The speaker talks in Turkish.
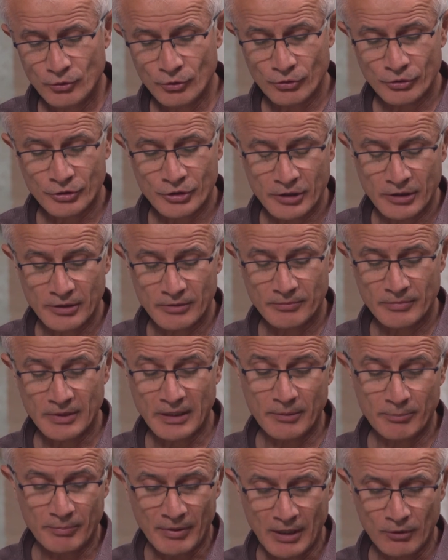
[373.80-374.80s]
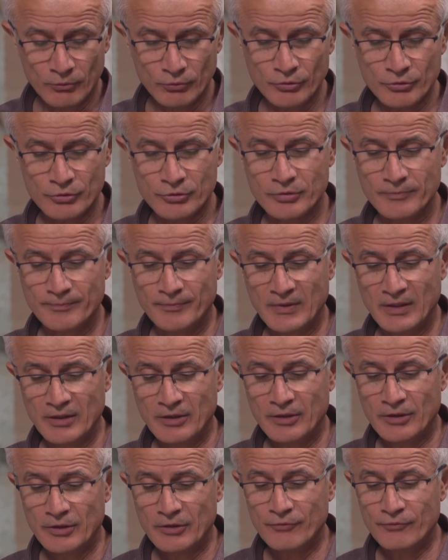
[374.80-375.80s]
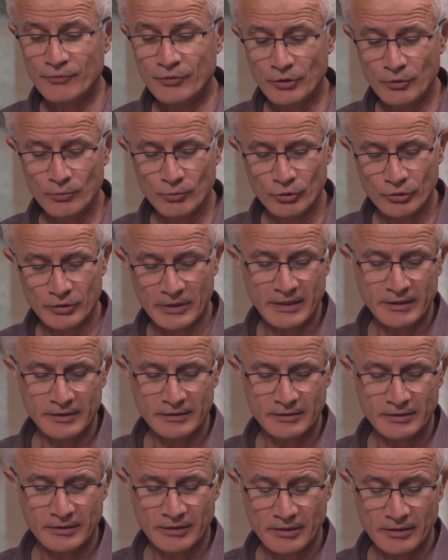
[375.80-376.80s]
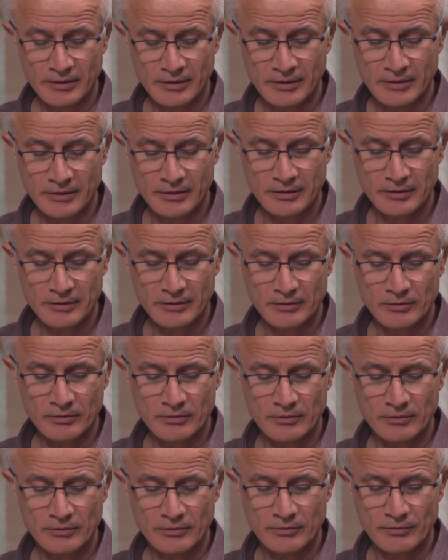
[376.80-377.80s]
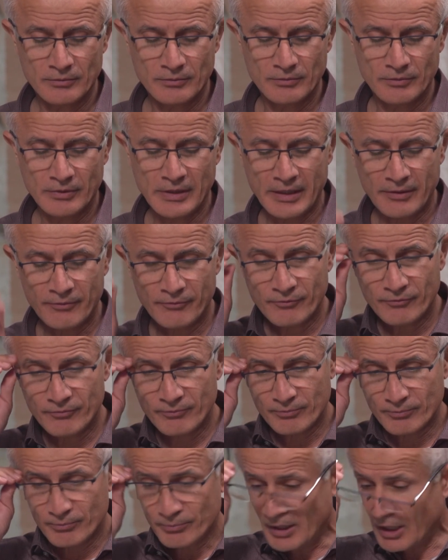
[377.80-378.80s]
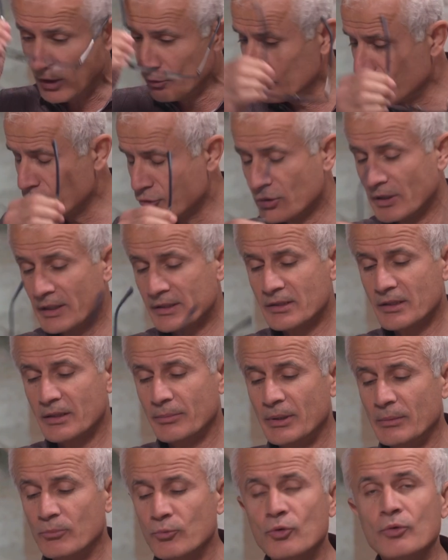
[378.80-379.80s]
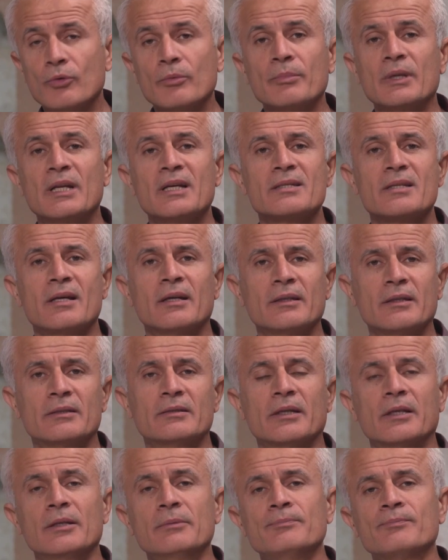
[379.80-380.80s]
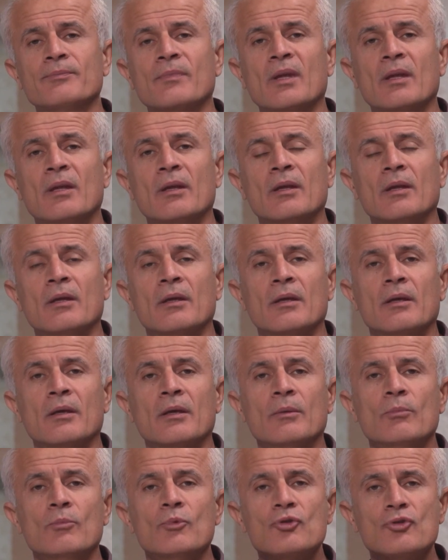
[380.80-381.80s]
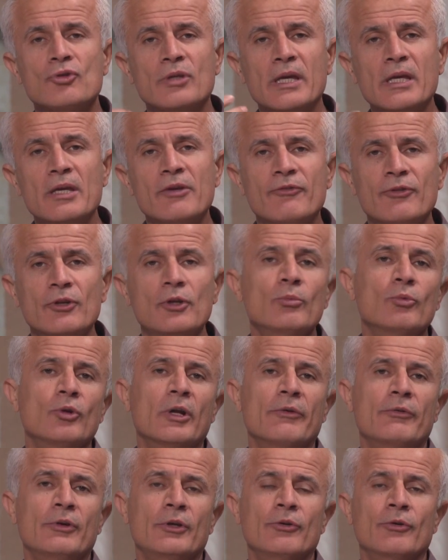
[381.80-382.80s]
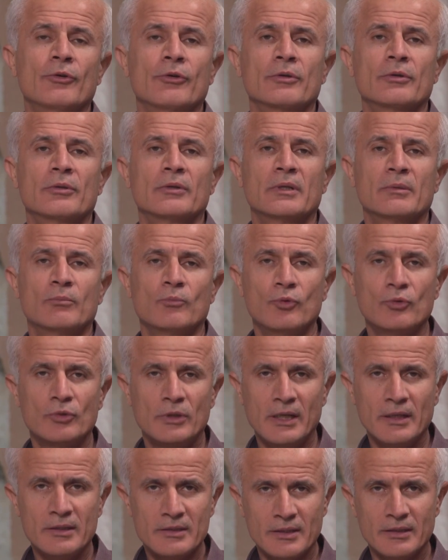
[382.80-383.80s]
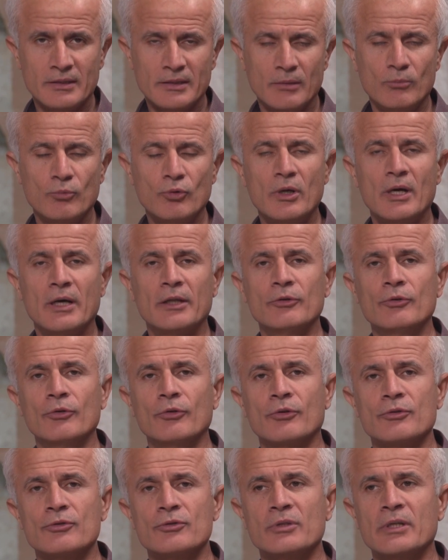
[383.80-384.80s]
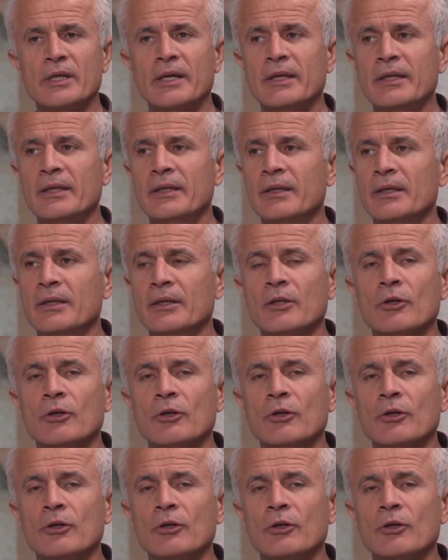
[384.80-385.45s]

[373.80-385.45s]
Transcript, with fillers: Diyor ki yani Paulus Filimon'a e, yani Paulus aslında ben bu biraz anlatayım. E, müjdeyi Filimon'a veriyor. Bunu da zaten bunu anlıyoruz. Yani